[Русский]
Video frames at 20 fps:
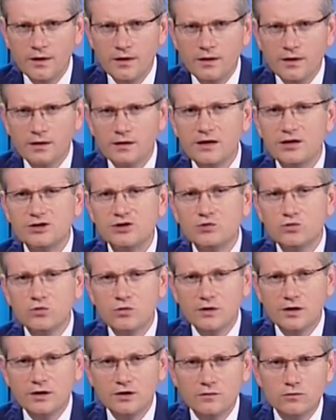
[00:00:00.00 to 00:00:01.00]
И для чего?
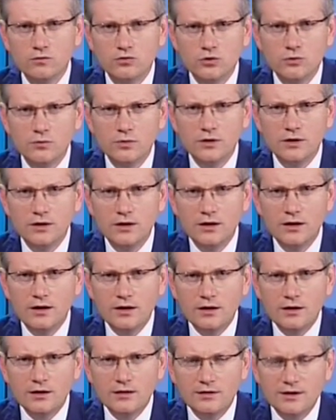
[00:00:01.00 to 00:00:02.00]
Для того, чтобы
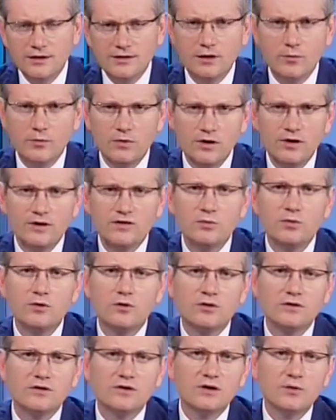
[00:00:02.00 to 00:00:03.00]
детки могли с
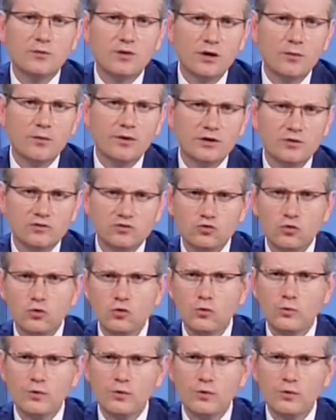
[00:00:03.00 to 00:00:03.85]
1 сентября пойти в школу,